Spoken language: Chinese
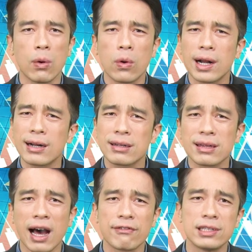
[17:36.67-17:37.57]
我刚跟
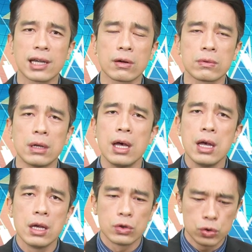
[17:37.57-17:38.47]
大家分享过，
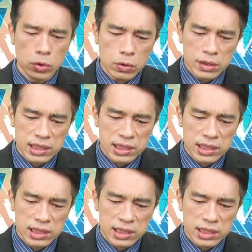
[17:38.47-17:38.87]
如果